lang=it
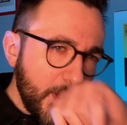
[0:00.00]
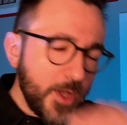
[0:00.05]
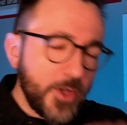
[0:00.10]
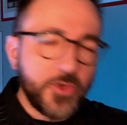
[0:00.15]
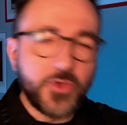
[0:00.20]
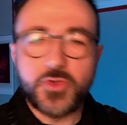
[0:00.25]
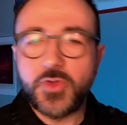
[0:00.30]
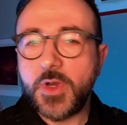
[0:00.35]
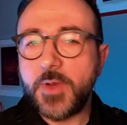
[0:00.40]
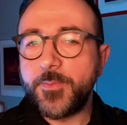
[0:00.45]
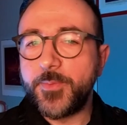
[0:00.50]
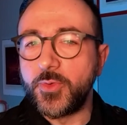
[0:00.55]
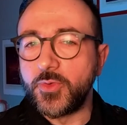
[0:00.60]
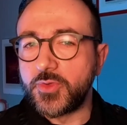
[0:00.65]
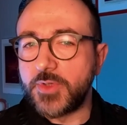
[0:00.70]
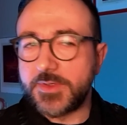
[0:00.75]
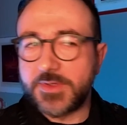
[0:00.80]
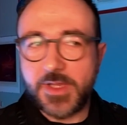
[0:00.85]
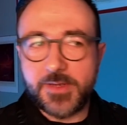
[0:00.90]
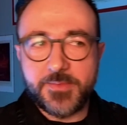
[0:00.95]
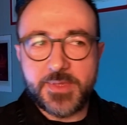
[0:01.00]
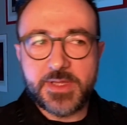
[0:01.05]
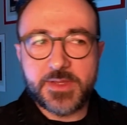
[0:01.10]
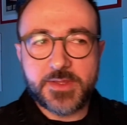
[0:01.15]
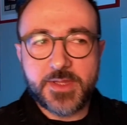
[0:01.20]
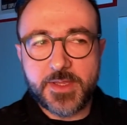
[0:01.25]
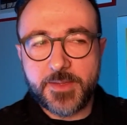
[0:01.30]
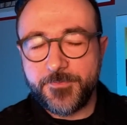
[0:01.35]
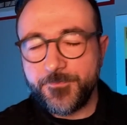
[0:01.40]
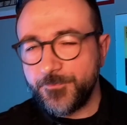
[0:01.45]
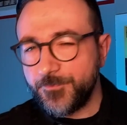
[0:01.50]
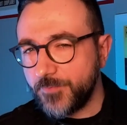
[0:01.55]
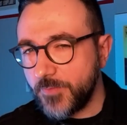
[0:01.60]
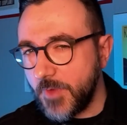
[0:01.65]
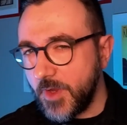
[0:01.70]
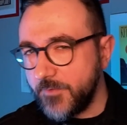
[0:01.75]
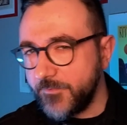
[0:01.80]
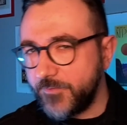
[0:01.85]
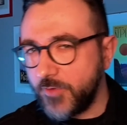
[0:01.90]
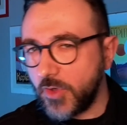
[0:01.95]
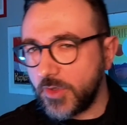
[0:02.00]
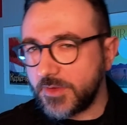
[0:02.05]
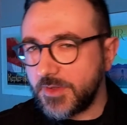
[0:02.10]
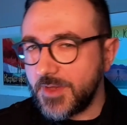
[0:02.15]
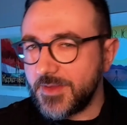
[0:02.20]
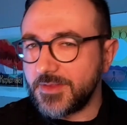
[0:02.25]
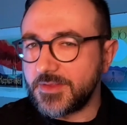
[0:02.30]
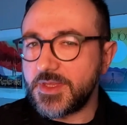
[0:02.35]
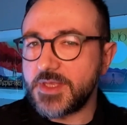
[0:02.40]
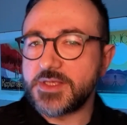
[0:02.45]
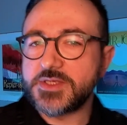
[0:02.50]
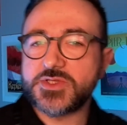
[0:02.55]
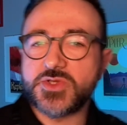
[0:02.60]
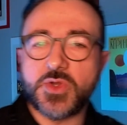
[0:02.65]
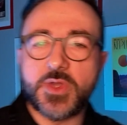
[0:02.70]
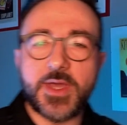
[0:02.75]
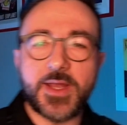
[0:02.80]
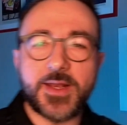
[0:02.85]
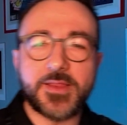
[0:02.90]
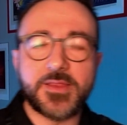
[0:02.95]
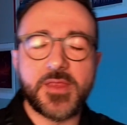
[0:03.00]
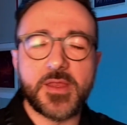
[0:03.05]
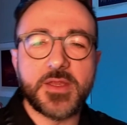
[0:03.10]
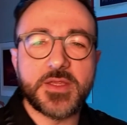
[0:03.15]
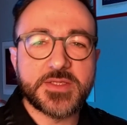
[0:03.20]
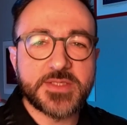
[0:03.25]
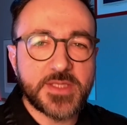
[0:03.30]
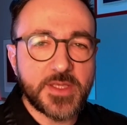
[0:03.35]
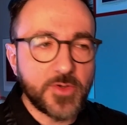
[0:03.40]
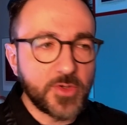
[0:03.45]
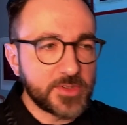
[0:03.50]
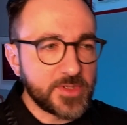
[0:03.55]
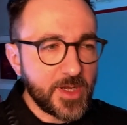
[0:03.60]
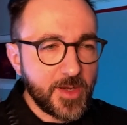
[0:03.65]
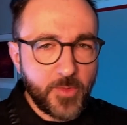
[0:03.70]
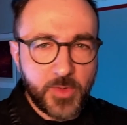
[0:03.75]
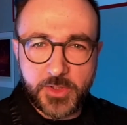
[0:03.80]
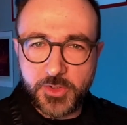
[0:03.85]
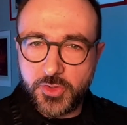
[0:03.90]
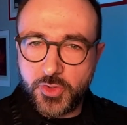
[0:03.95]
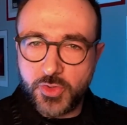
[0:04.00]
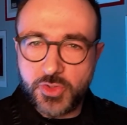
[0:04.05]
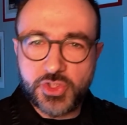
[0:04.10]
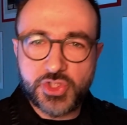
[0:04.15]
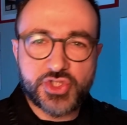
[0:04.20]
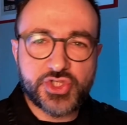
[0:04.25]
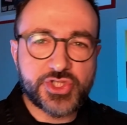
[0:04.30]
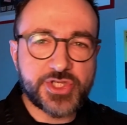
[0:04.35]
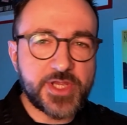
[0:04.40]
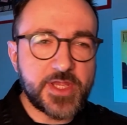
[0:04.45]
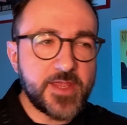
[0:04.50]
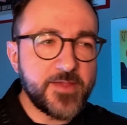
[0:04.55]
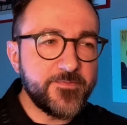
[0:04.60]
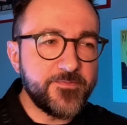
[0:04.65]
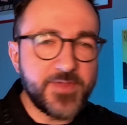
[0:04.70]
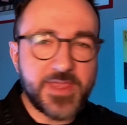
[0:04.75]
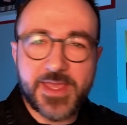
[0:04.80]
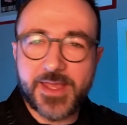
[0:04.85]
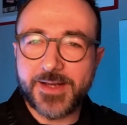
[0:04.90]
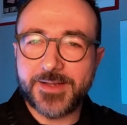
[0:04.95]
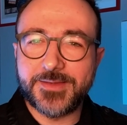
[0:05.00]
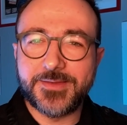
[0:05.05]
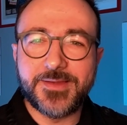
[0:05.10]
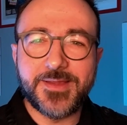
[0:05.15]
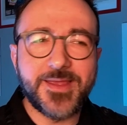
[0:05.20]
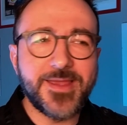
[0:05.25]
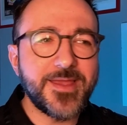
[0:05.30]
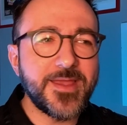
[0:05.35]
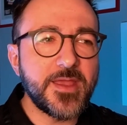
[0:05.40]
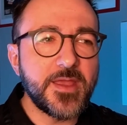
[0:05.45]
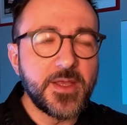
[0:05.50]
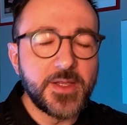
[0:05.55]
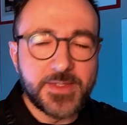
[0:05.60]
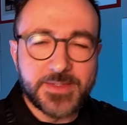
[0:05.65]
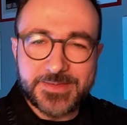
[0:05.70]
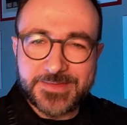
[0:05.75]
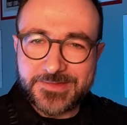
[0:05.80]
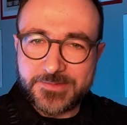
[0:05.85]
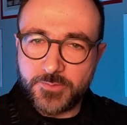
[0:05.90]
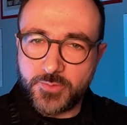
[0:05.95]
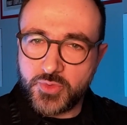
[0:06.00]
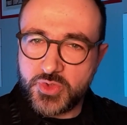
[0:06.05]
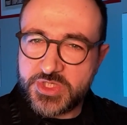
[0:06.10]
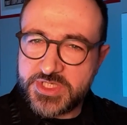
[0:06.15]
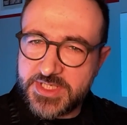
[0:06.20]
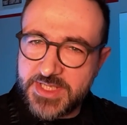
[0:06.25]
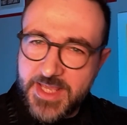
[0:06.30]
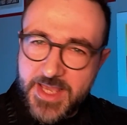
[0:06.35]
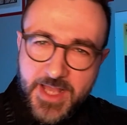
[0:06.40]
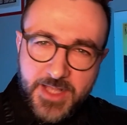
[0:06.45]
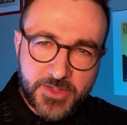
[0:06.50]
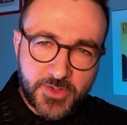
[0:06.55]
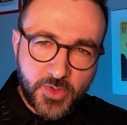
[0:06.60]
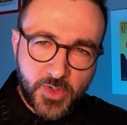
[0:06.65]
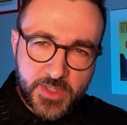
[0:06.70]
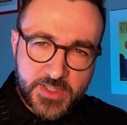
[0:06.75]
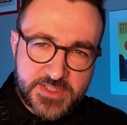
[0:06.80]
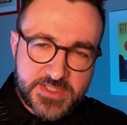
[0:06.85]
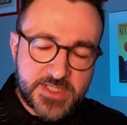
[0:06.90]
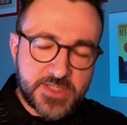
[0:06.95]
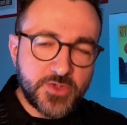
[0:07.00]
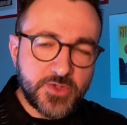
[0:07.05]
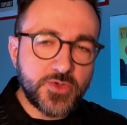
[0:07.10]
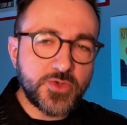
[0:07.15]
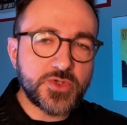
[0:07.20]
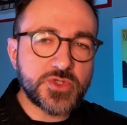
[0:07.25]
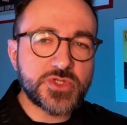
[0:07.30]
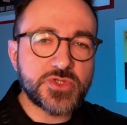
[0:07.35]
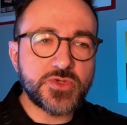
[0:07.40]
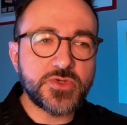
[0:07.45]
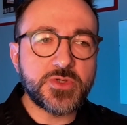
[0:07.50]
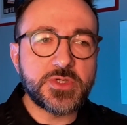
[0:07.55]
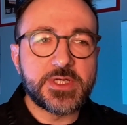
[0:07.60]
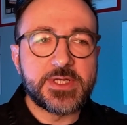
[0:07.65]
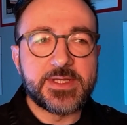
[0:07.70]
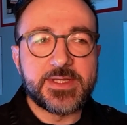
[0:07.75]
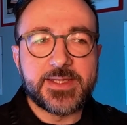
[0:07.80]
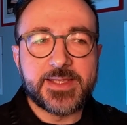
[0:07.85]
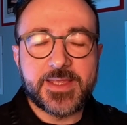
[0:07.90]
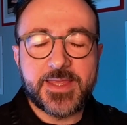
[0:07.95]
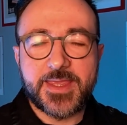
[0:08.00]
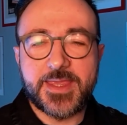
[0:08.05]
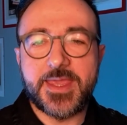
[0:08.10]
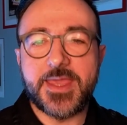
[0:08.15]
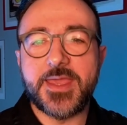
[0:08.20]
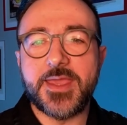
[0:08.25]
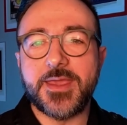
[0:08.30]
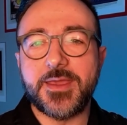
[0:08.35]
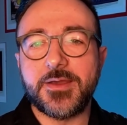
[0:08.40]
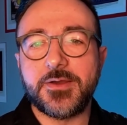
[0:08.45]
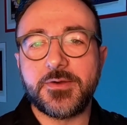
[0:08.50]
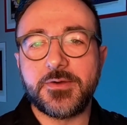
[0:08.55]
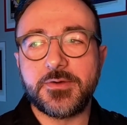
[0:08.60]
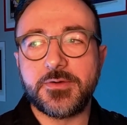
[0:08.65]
l'odore appunto è talmente forte, intenso, caratteristico tra quel dolce, verde, muschiato, resinoso che